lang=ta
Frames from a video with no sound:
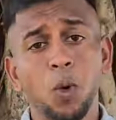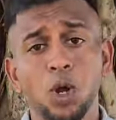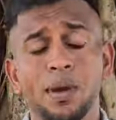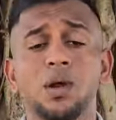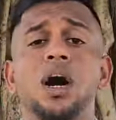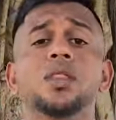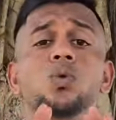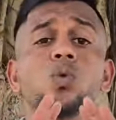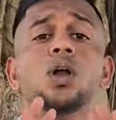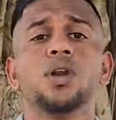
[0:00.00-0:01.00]
மூணு பேரோ அது
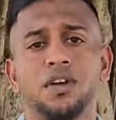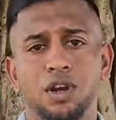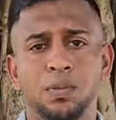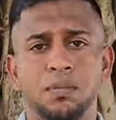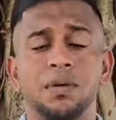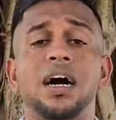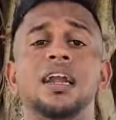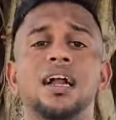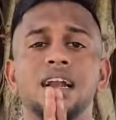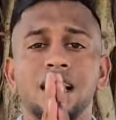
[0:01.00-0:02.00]
உங்களுடைய விருப்பம்
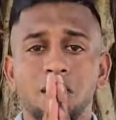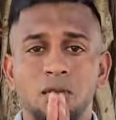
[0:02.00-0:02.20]
ஆனால்